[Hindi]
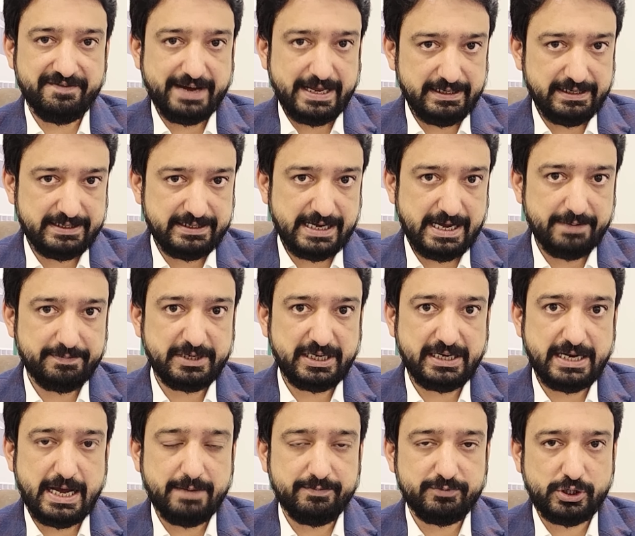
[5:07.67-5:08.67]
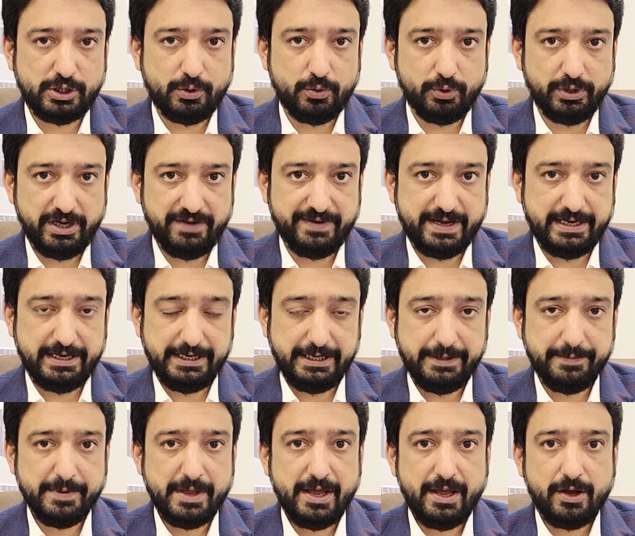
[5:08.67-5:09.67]
वालद साहब के नाम से होने वाली
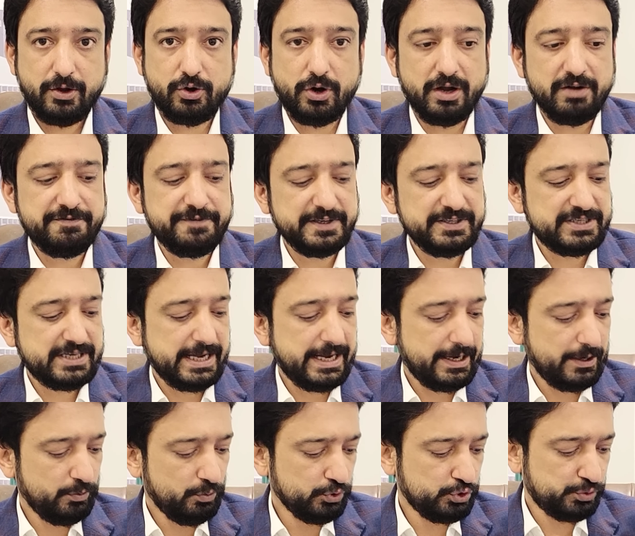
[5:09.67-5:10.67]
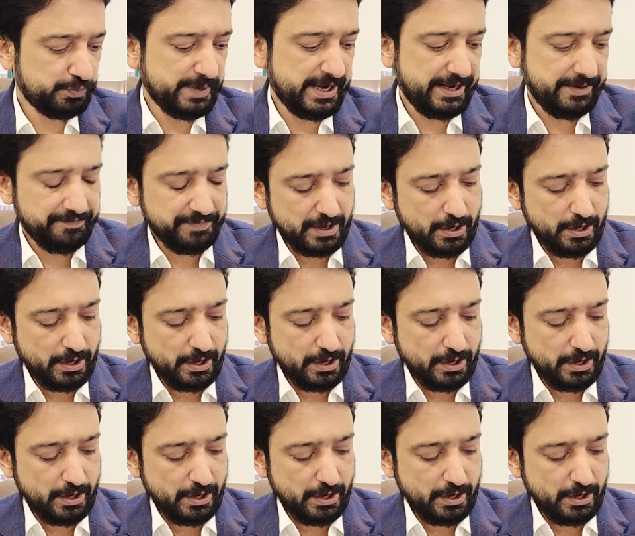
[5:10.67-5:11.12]
कॉन्फ्रेंस है उसमें